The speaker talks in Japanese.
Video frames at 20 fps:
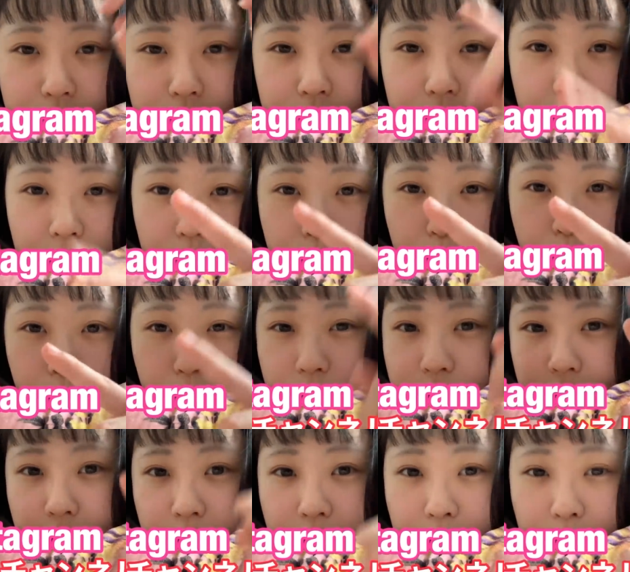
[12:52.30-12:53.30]
ターのフォロー、
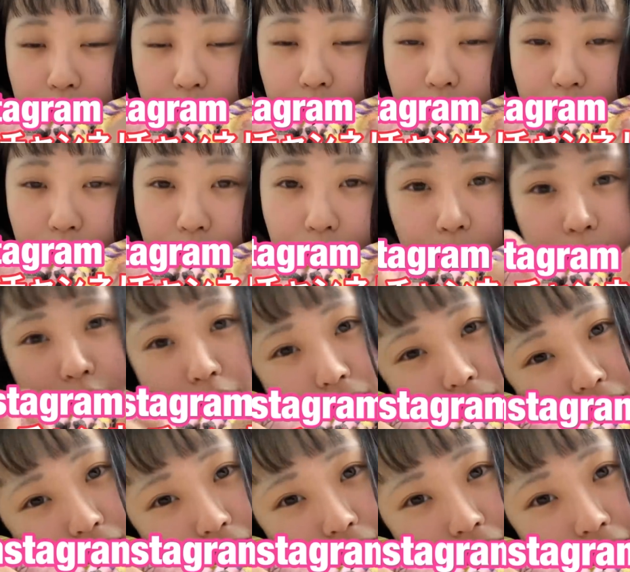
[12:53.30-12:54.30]
チャンネル登録もよろしく
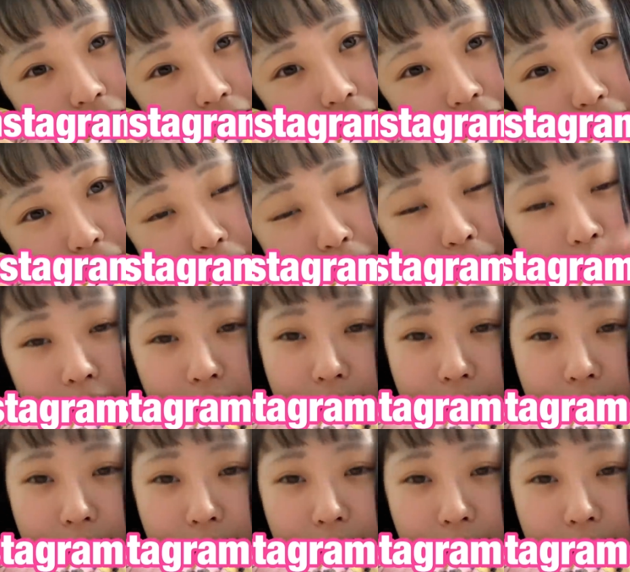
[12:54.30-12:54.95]
お願いします。